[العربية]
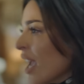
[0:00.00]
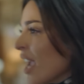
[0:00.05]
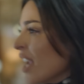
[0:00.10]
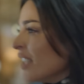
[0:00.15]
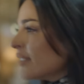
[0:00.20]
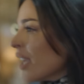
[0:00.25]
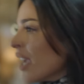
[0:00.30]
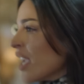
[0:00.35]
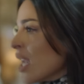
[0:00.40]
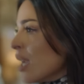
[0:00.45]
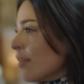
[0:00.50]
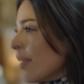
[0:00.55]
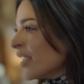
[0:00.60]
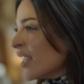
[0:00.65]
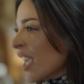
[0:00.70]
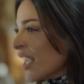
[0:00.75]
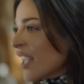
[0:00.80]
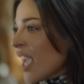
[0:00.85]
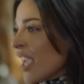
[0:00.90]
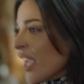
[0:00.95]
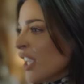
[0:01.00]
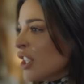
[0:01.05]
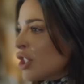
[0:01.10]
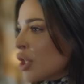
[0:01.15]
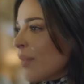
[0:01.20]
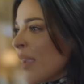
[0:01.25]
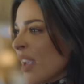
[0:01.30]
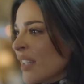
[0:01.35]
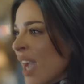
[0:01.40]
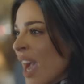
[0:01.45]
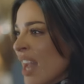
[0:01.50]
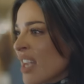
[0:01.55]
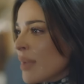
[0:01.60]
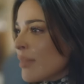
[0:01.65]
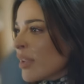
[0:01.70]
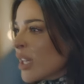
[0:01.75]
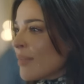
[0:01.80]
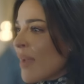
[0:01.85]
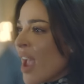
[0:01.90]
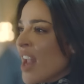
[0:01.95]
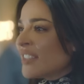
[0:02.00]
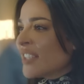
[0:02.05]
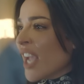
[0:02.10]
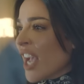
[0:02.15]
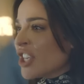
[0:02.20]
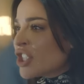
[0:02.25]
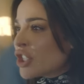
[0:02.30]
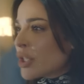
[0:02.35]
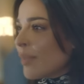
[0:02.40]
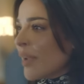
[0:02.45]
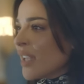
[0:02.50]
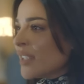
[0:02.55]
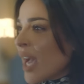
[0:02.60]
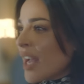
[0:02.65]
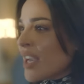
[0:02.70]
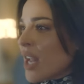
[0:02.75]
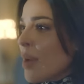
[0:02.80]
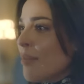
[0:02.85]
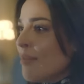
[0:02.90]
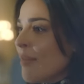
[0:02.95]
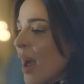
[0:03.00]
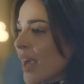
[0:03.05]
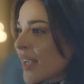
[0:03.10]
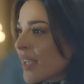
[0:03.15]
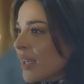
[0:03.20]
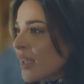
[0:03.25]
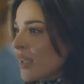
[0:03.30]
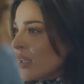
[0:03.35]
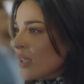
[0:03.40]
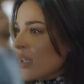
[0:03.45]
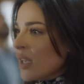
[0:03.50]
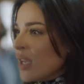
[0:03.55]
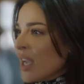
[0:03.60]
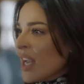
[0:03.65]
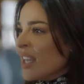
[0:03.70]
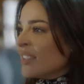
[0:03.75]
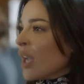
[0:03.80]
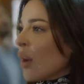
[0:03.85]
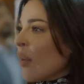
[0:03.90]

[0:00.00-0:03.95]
انت يلي بدك يعيش بعيد عني مثل ما انت عشت بعيد عن امك انت